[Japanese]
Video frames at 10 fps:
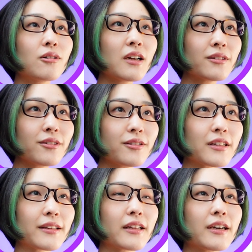ご覧のよ
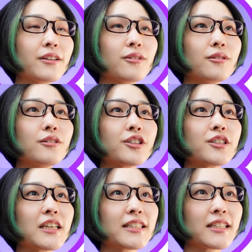うな内容を
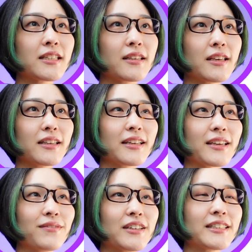取材させていただ
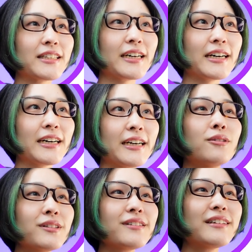きました
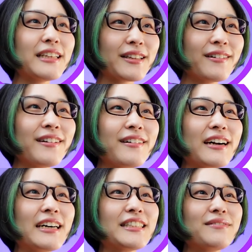本当はね投票
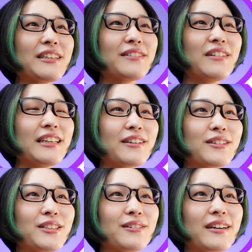が始まる前に
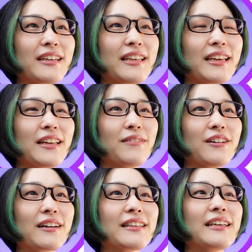ご紹介できれば
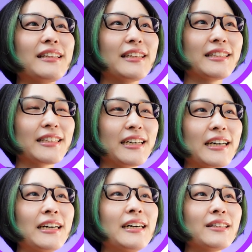よかったんです
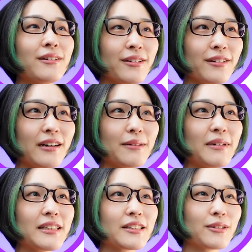が投票は
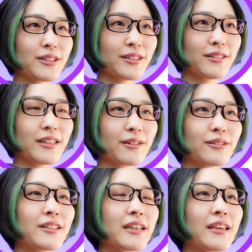まだ途中で
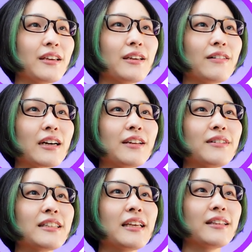この先分かり
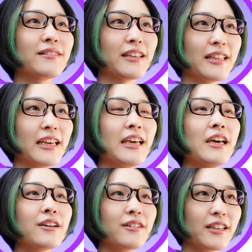ませんのでね
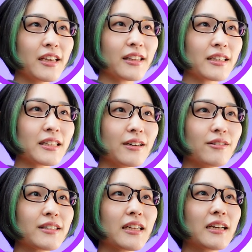クリエイターさん
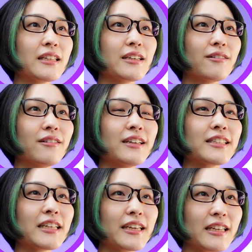をさらに応援
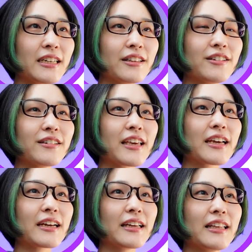したいなというきっ
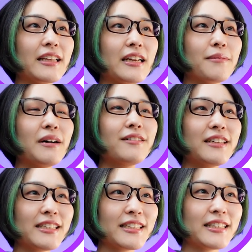かけになれば
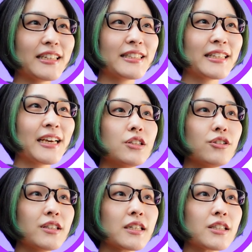嬉しいです
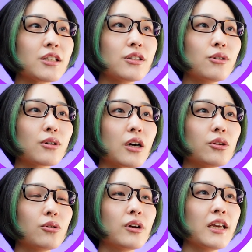11月8日
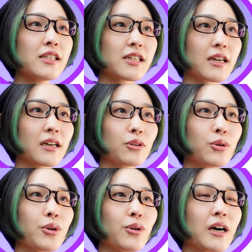の0時から
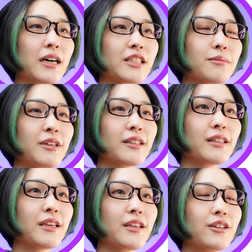投票が始まっ
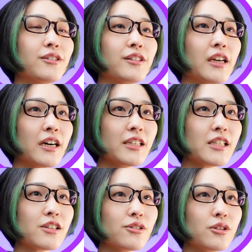ている第
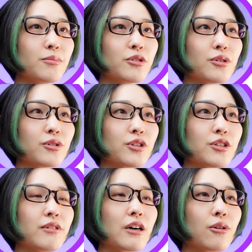1グループの
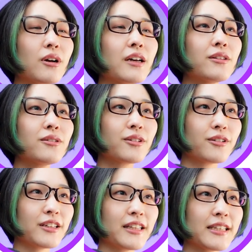靴はご覧の
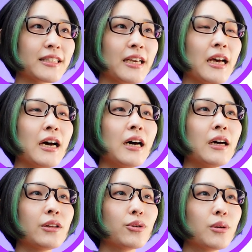通りです
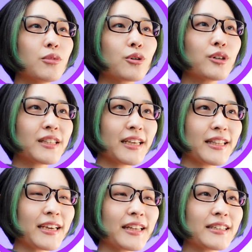どれも個
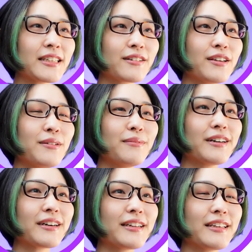性的な作品
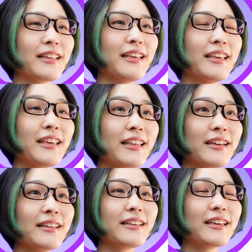ばかりでいき
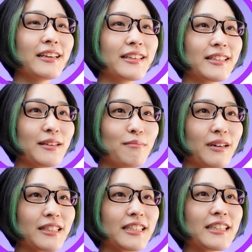なり激戦
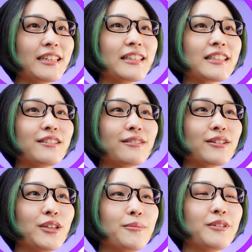間違いなしの
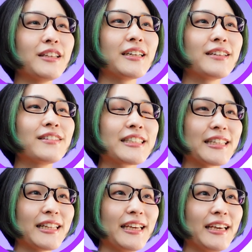グループになりまし
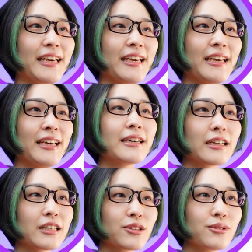たね
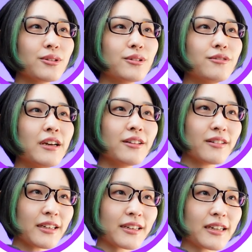画像の上
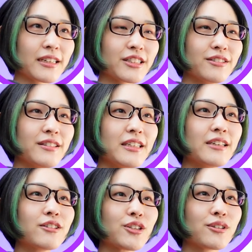の段から順
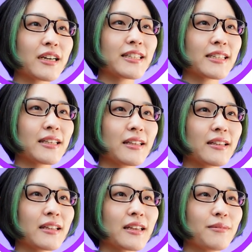にご紹介させて
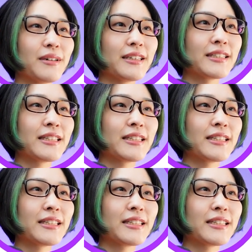いただきま